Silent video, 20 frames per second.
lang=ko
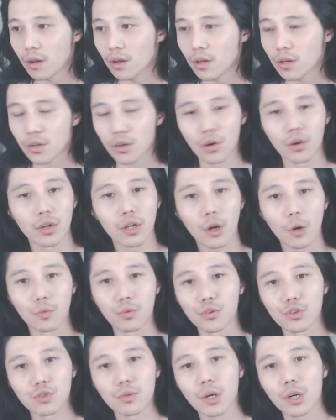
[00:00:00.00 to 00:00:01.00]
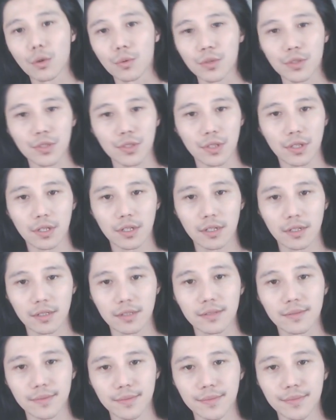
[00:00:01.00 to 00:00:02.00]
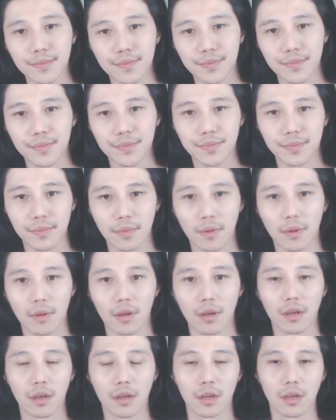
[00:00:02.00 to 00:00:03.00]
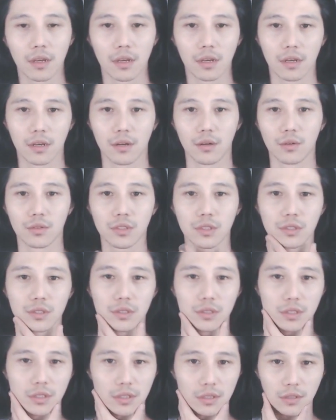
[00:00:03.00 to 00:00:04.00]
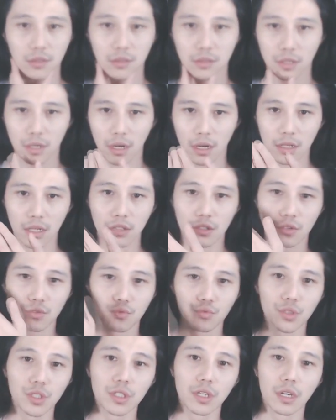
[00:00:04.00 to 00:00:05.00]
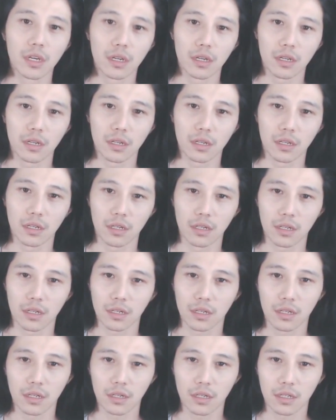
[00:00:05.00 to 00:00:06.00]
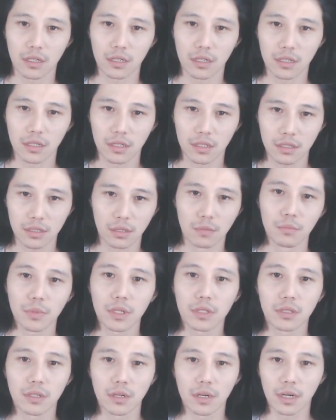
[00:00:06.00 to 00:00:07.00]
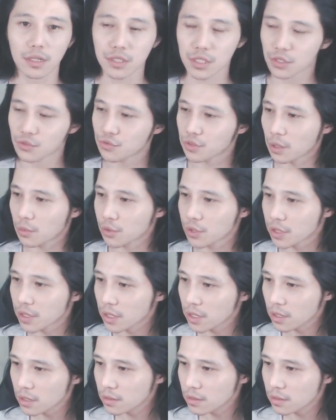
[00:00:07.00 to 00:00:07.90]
형이라고 부를 수밖에 없었어. 음. 어쨌든 그 한 학년 위에 선배들이랑 친구다 보니까